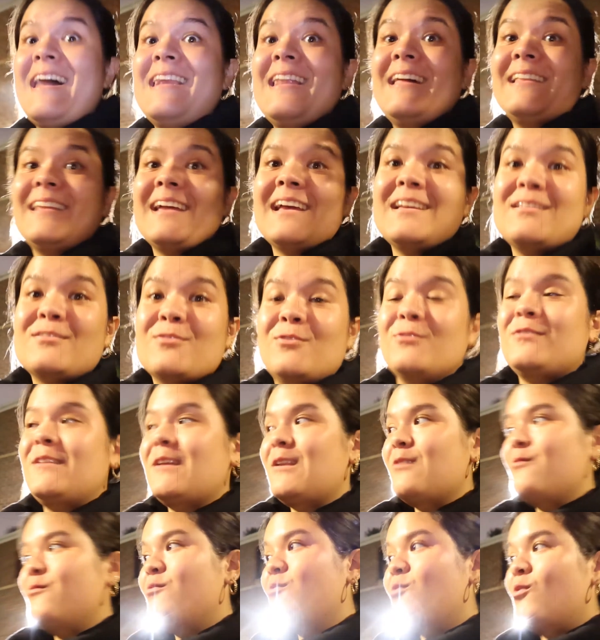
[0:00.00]
à l'adresse que
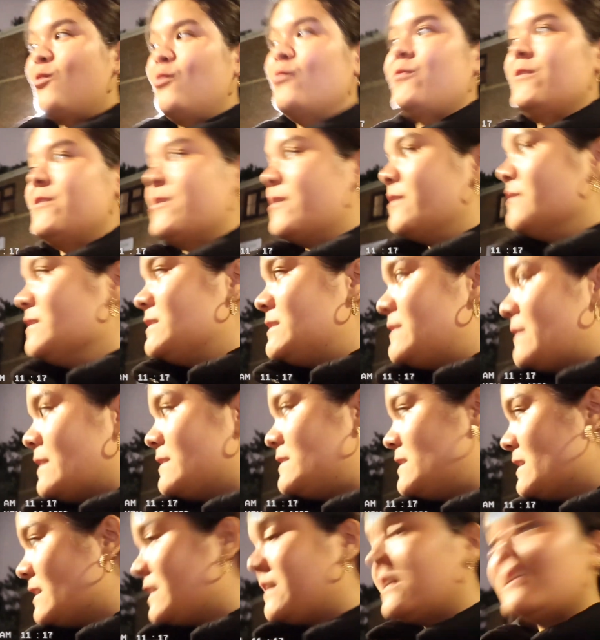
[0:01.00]
Deliveroo vous vidéo.
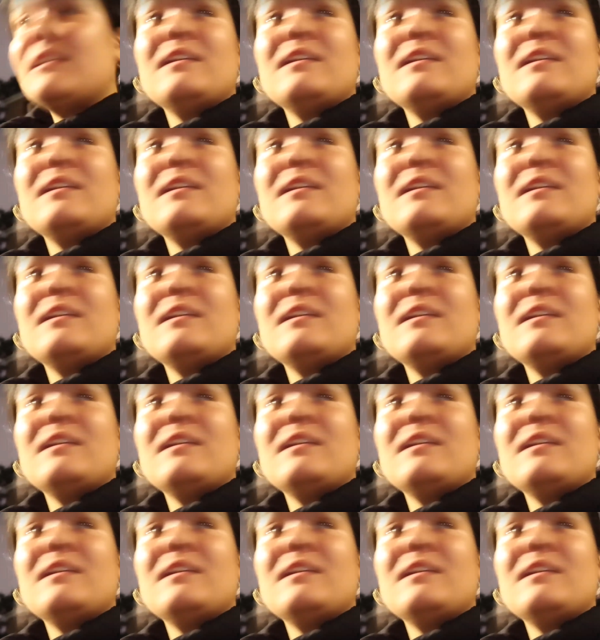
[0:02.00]
c'est-à-dire